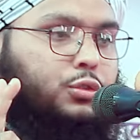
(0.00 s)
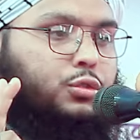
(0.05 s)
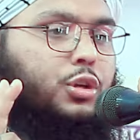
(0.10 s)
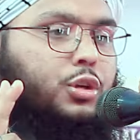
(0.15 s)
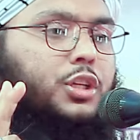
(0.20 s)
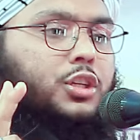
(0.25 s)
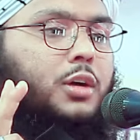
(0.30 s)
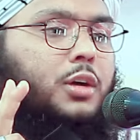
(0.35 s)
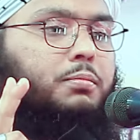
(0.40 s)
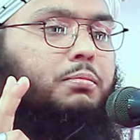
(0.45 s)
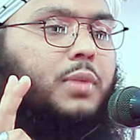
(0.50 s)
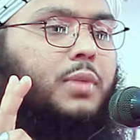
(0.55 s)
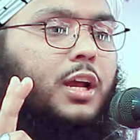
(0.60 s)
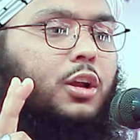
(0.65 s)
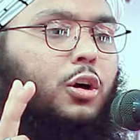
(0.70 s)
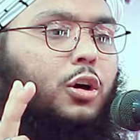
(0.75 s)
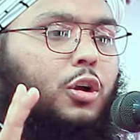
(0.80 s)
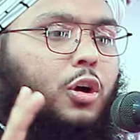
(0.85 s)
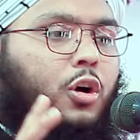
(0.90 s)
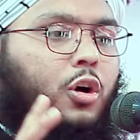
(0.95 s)
দুই নম্বর
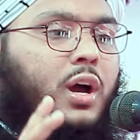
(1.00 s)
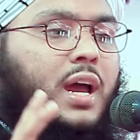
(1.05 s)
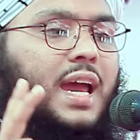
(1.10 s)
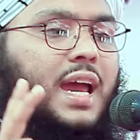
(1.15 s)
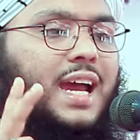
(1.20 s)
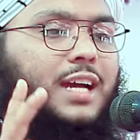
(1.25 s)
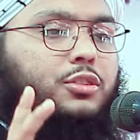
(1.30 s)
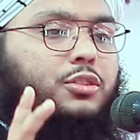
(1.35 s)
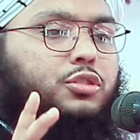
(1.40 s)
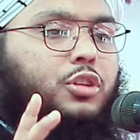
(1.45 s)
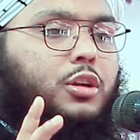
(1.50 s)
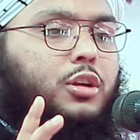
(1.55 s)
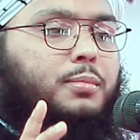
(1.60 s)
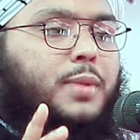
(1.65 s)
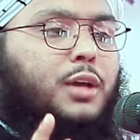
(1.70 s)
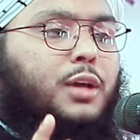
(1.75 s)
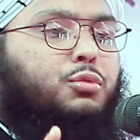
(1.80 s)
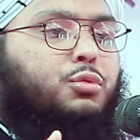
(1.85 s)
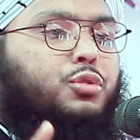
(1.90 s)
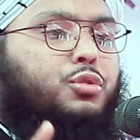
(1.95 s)
হলো একজন
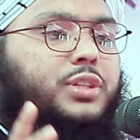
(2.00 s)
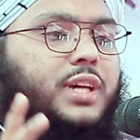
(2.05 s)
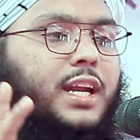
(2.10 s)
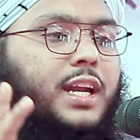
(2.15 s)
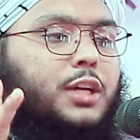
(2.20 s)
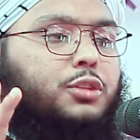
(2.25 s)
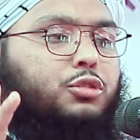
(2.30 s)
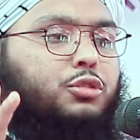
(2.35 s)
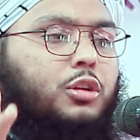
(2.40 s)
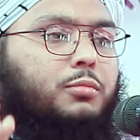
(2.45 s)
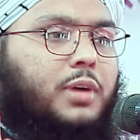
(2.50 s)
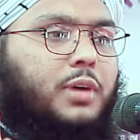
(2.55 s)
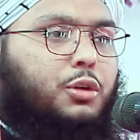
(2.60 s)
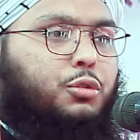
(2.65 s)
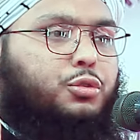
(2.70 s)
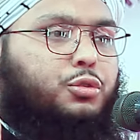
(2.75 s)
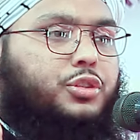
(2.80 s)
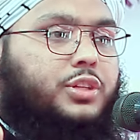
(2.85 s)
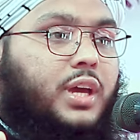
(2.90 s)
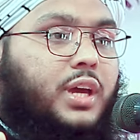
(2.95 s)
মানুষ আর একজন
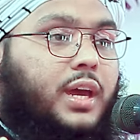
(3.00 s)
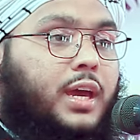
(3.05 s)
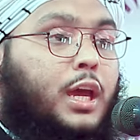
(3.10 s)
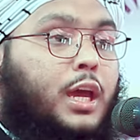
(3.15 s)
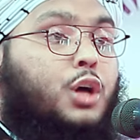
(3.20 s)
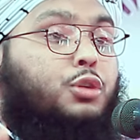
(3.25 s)
মানুষকে